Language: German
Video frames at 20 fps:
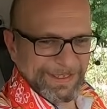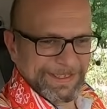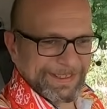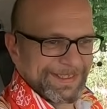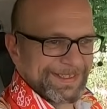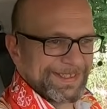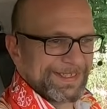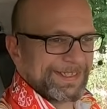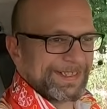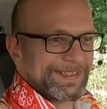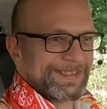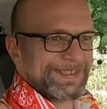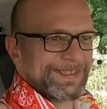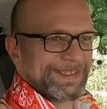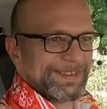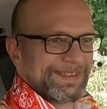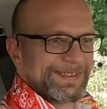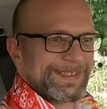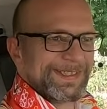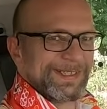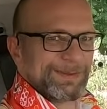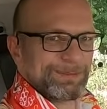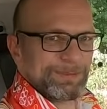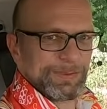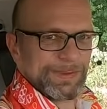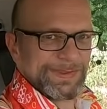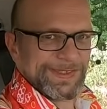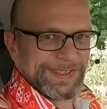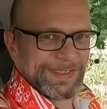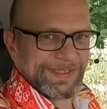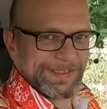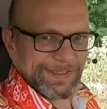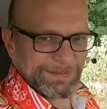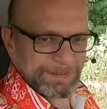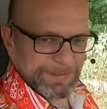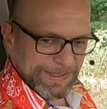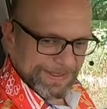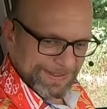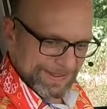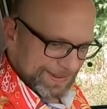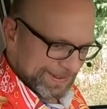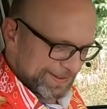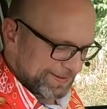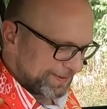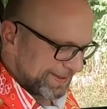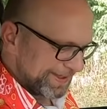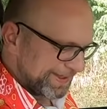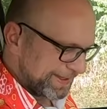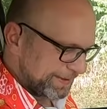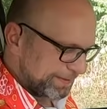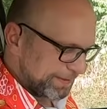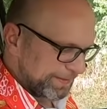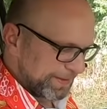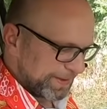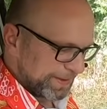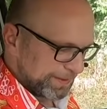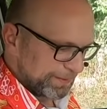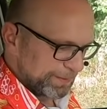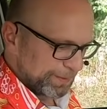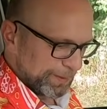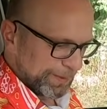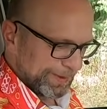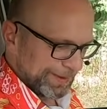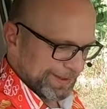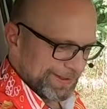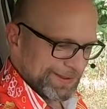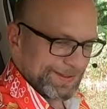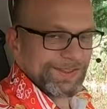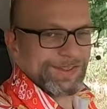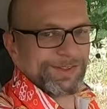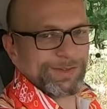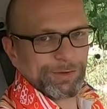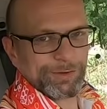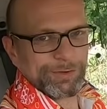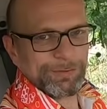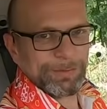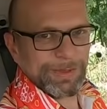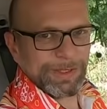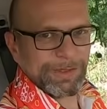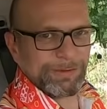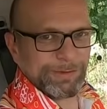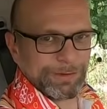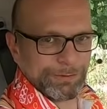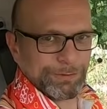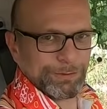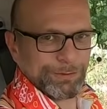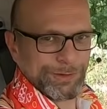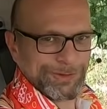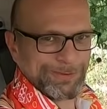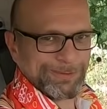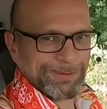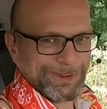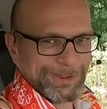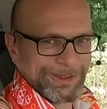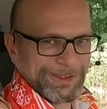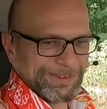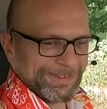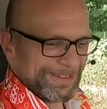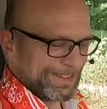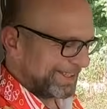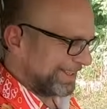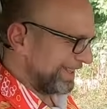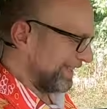das heißt äh, 10% Prozent des Plastiks, was hier verwendet worden ist, ist aus dem Meer gefischt worden.